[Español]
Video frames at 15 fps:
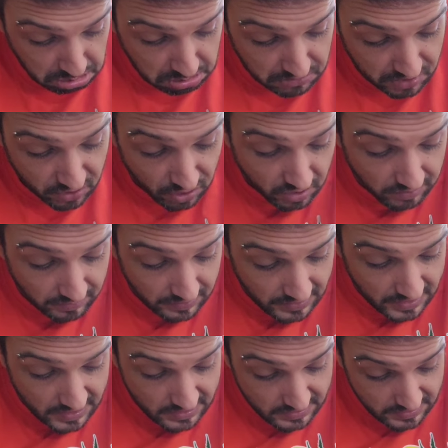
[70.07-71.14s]
no
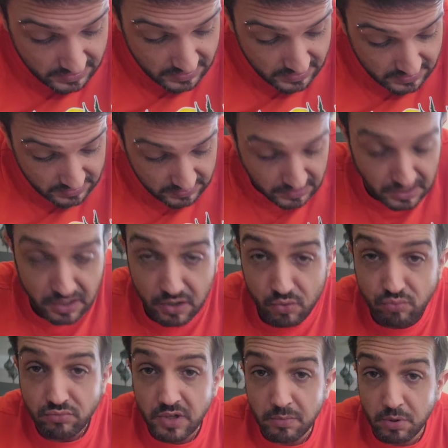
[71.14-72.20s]
deberías tener
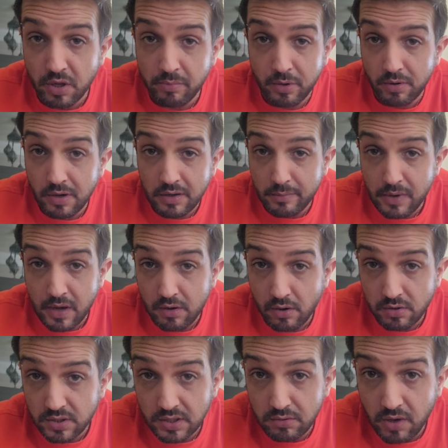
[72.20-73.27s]
ningún tipo de problema
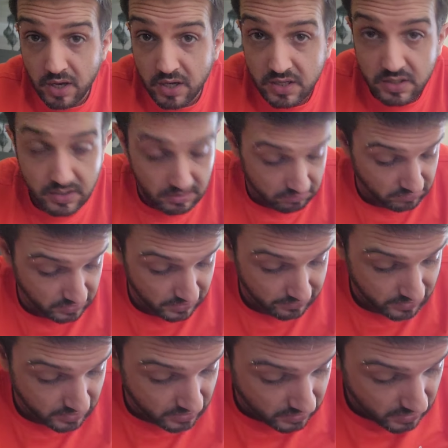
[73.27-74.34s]
con los tatuajes,
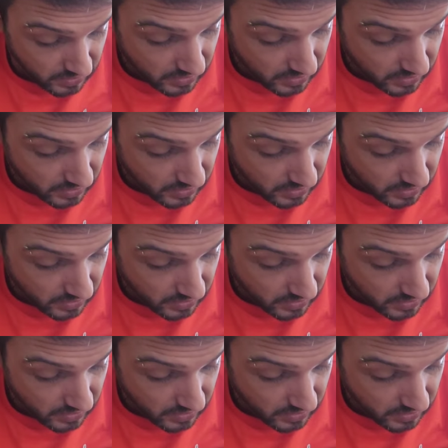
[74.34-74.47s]
¿sabes?